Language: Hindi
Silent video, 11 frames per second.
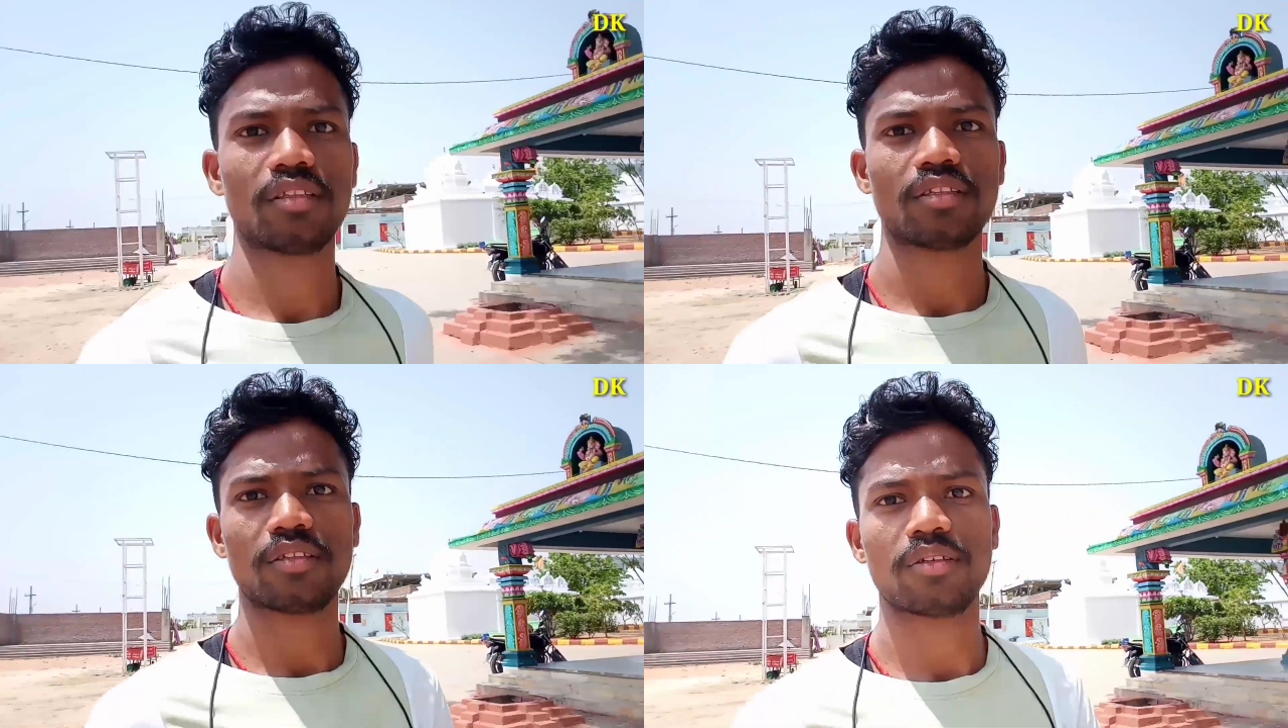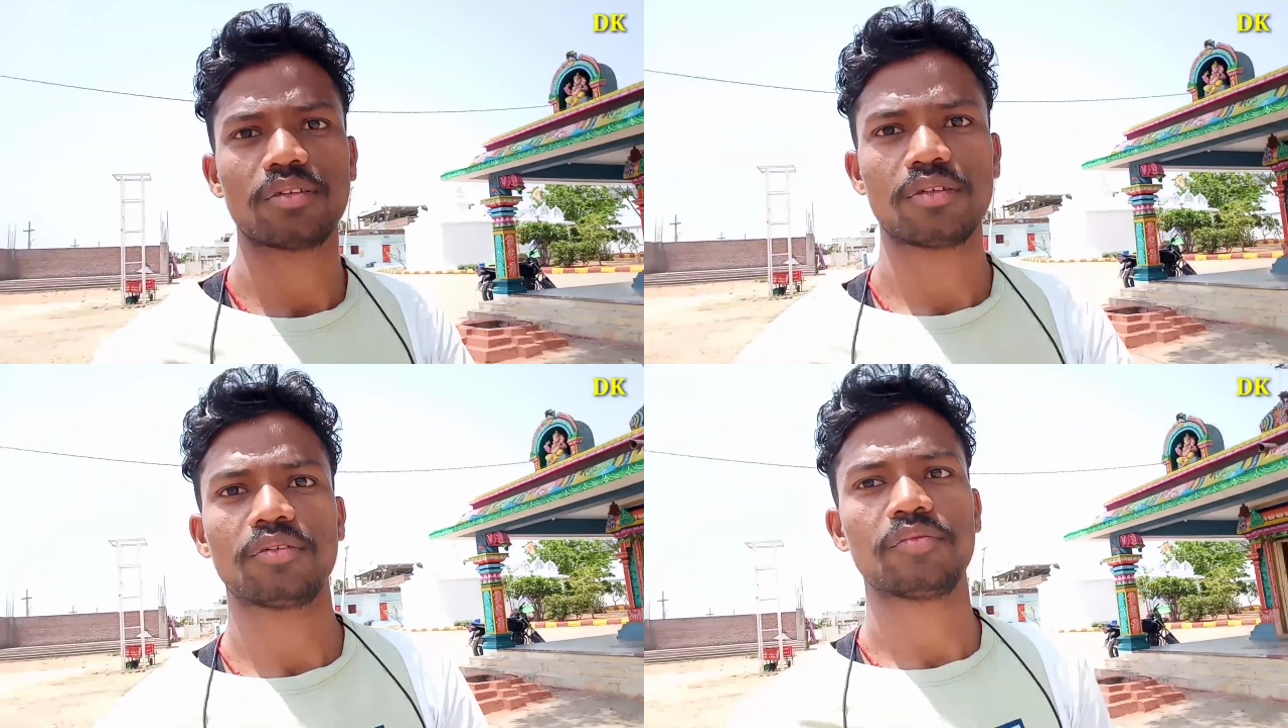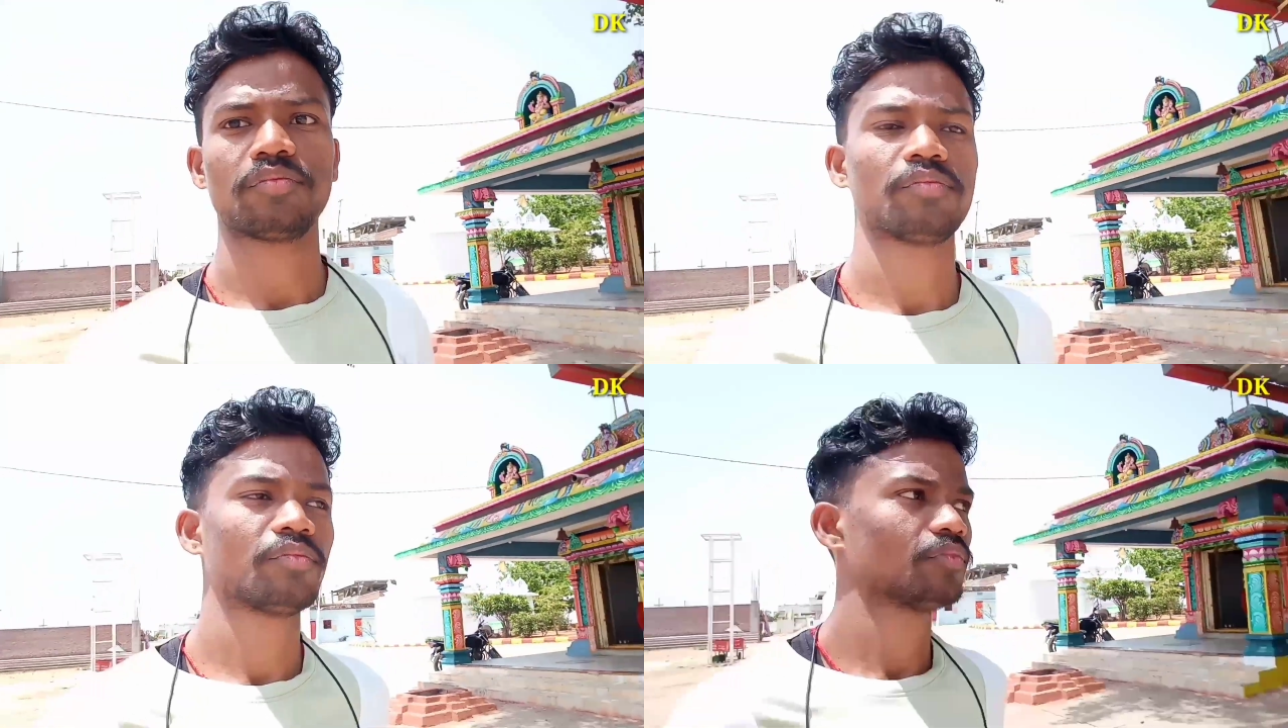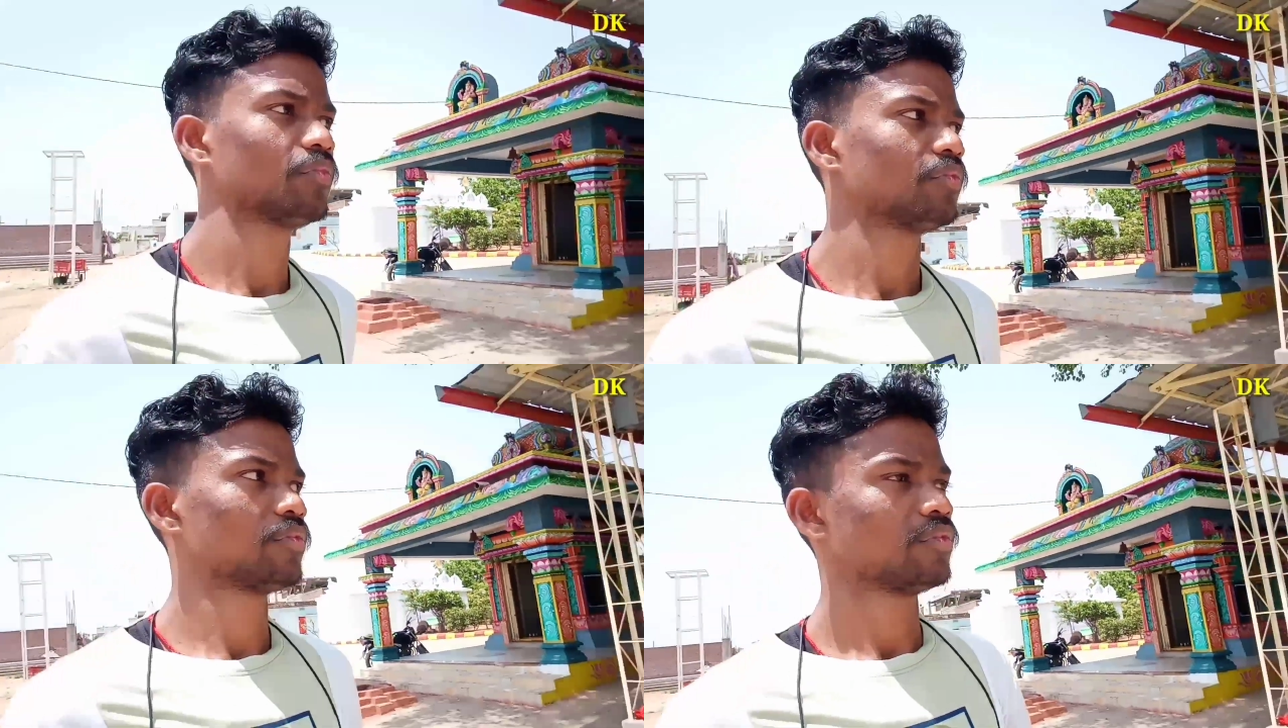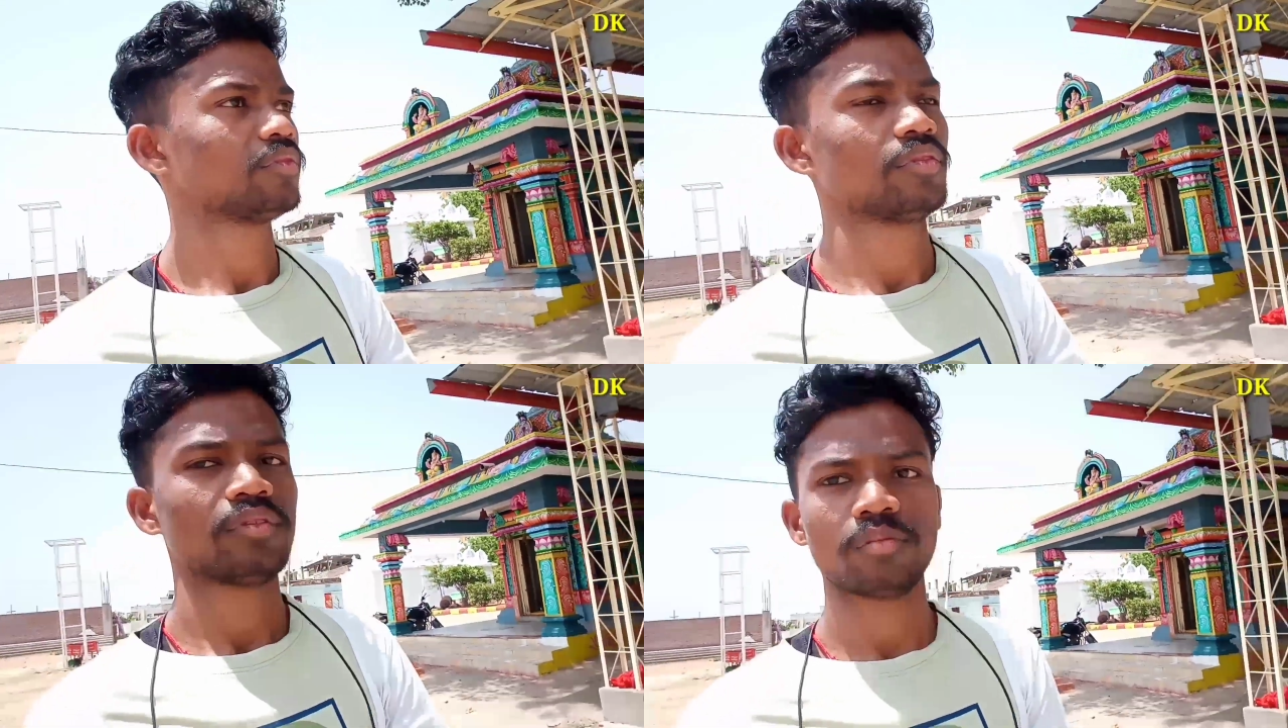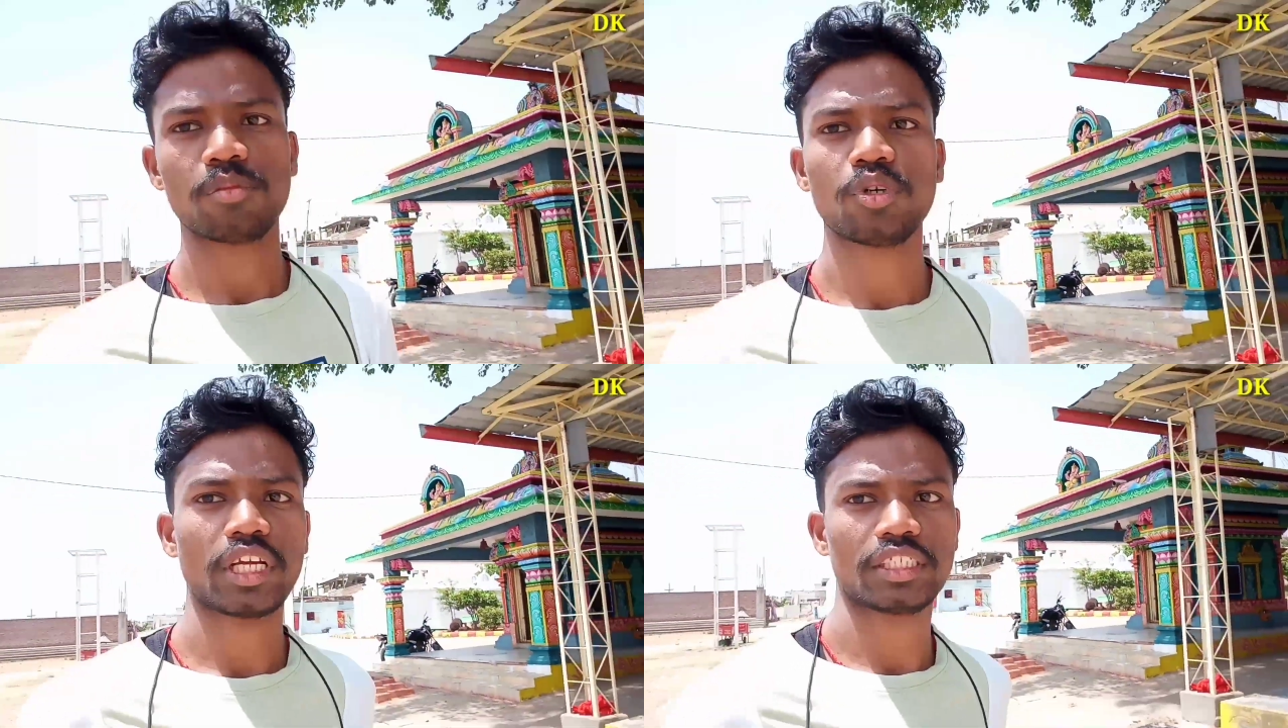भी मौसम तो ठीक नहीं धूप
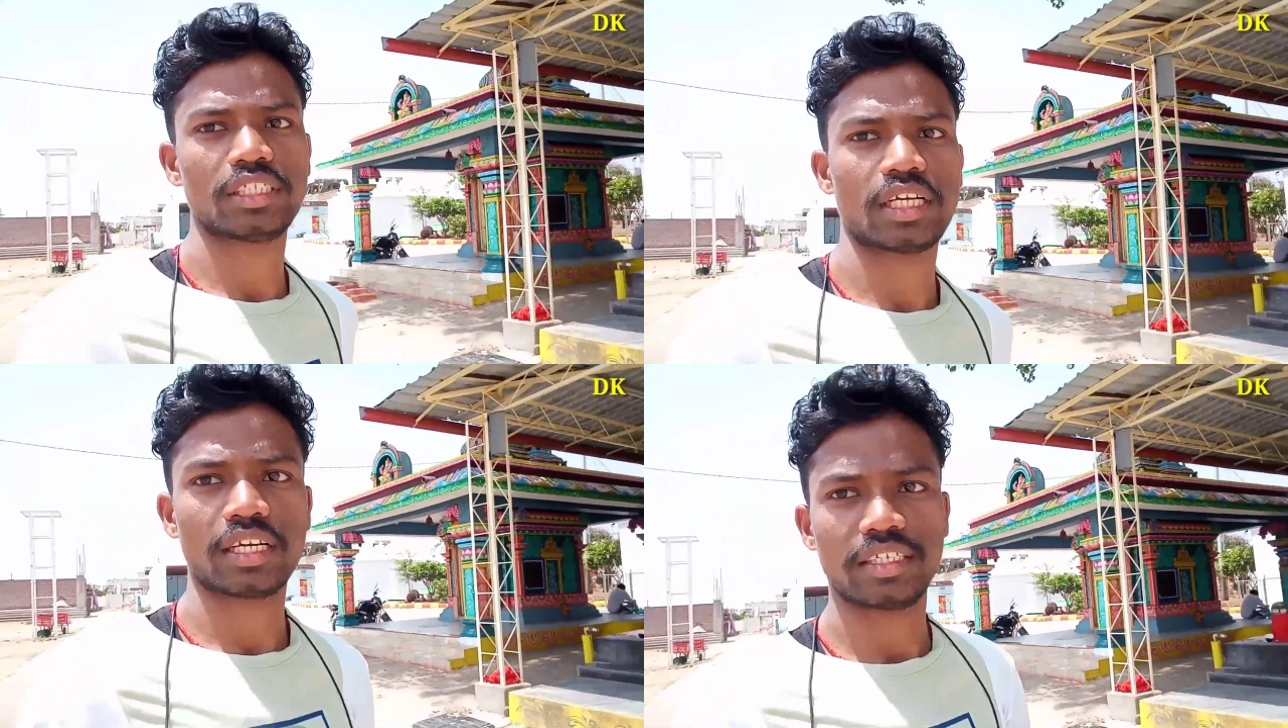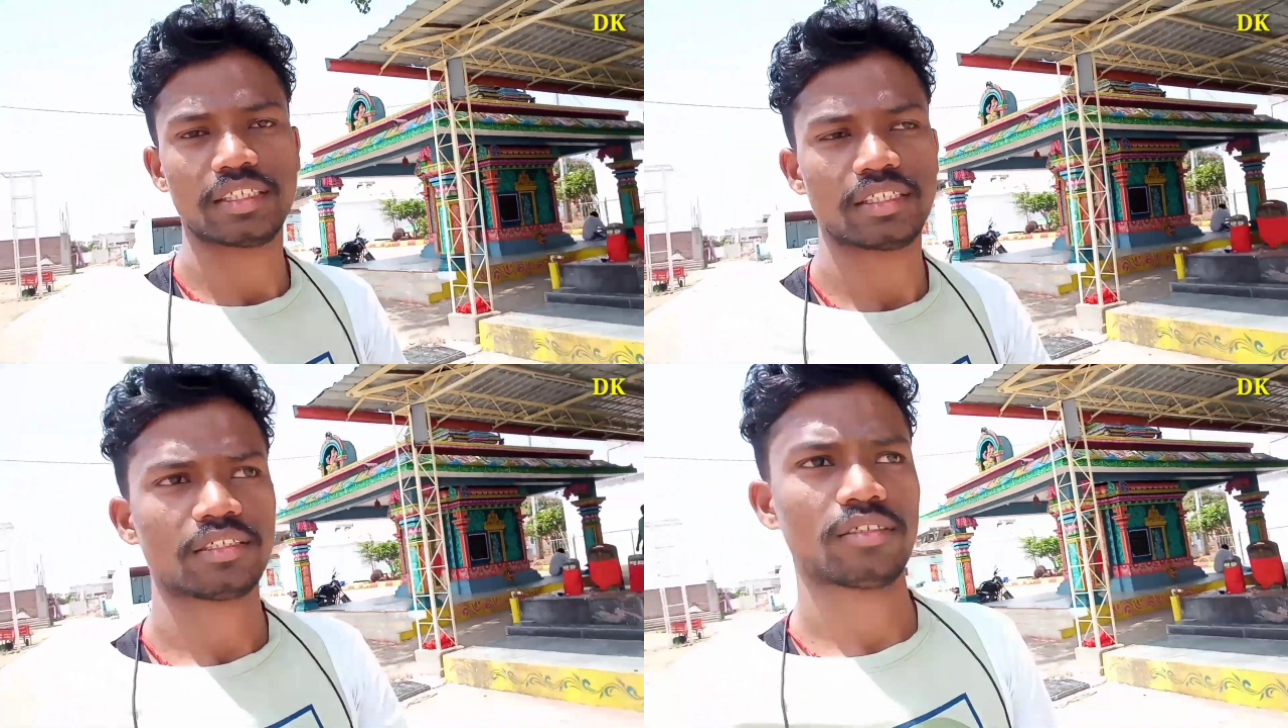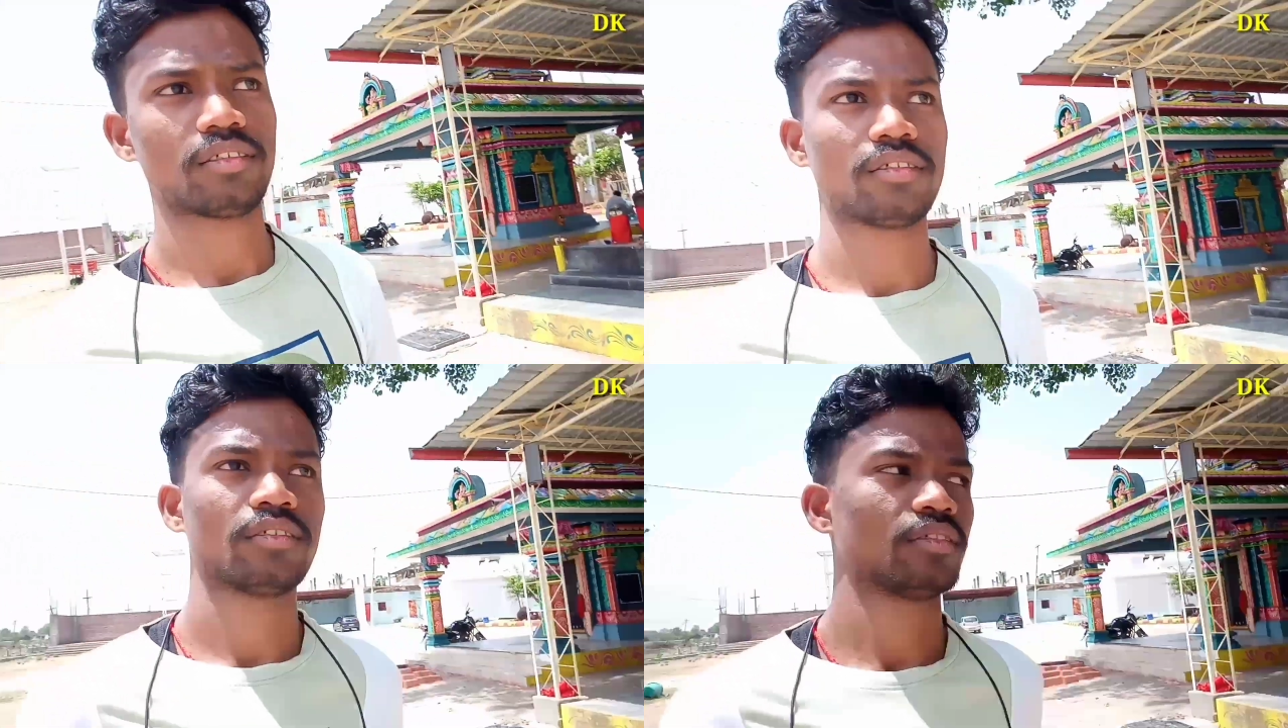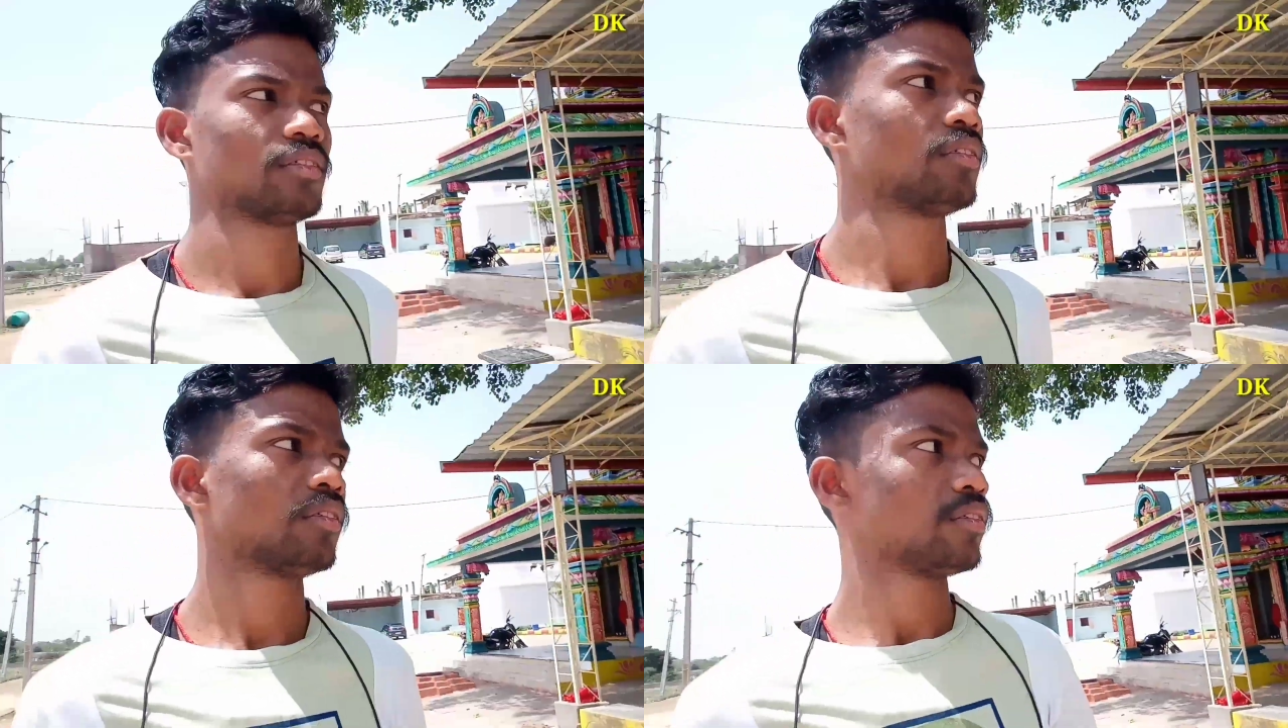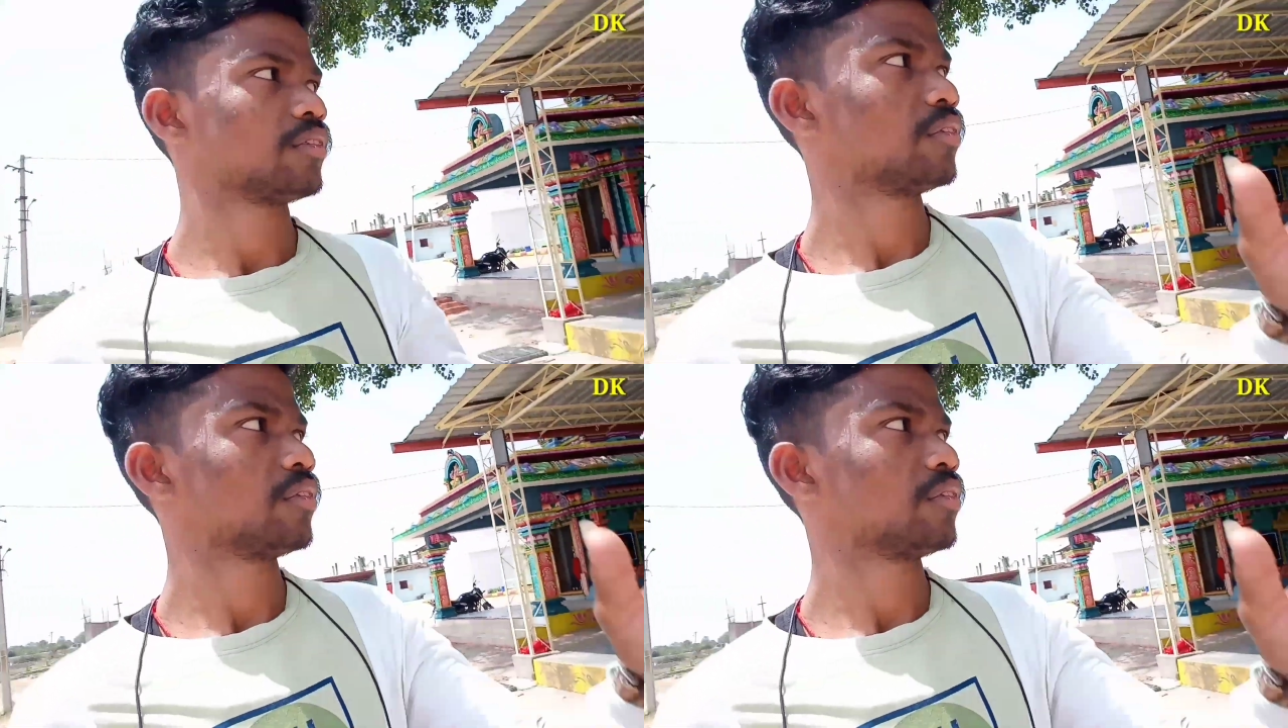ज़्यादा है तो मैं